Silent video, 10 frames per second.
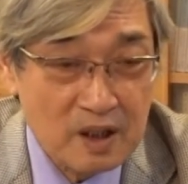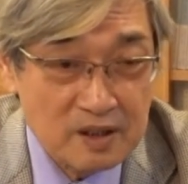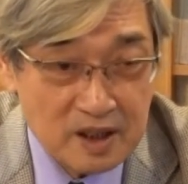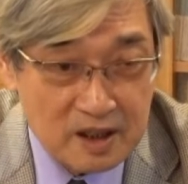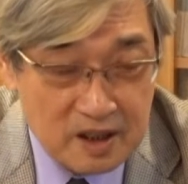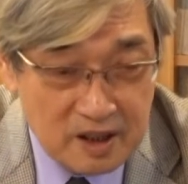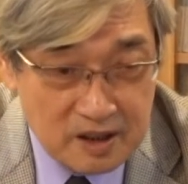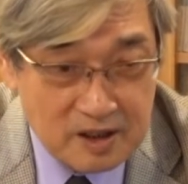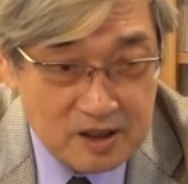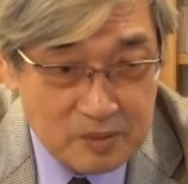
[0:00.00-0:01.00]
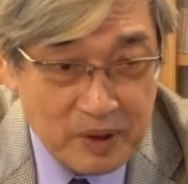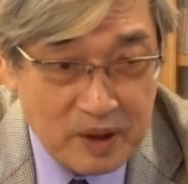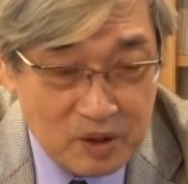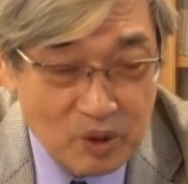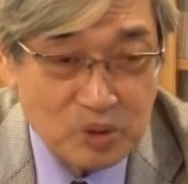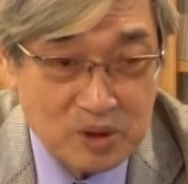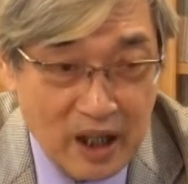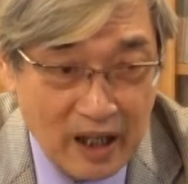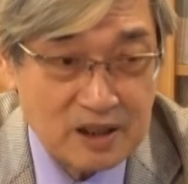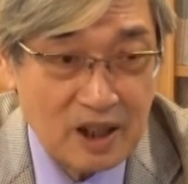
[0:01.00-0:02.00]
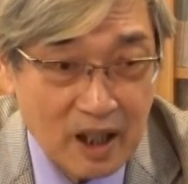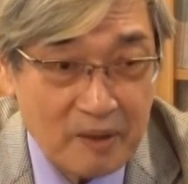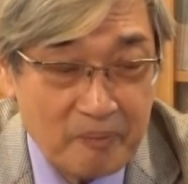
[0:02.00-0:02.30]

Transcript: 你何时被东吴拿下，